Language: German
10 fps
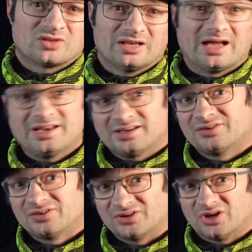Leider
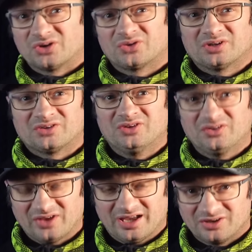ist es auch so, dass
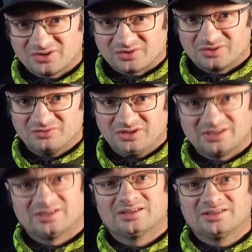diese Änderungen
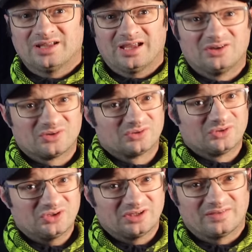wieder eine Änderung
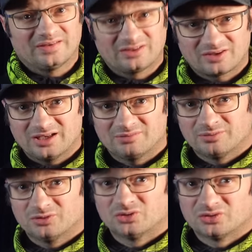durch den Gesetzgeber
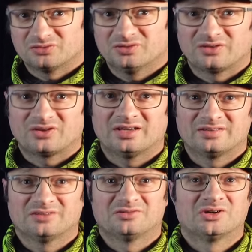bedürfen. Das
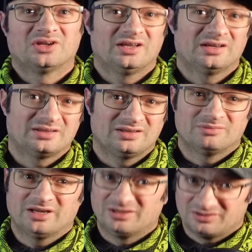heißt, der VDE hat hier
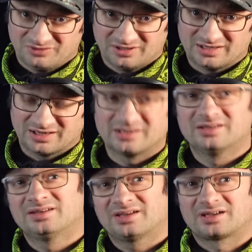im Endeffekt gar
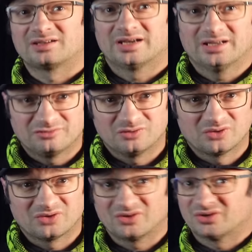keinen direkten
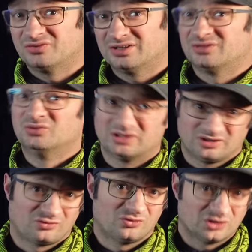Einfluss, ist auch wieder nur
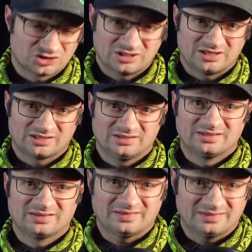als Vorschlag an
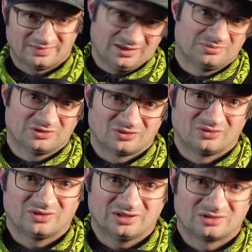den Gesetzgeber zu
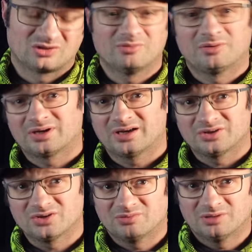sehen. Ich komme aber
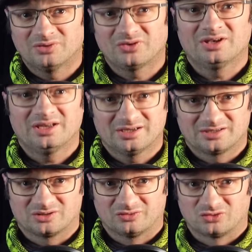gleich noch mal ein bisschen näher
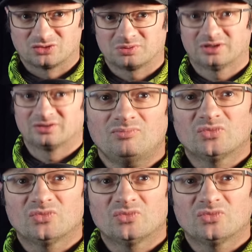darauf zu sprechen.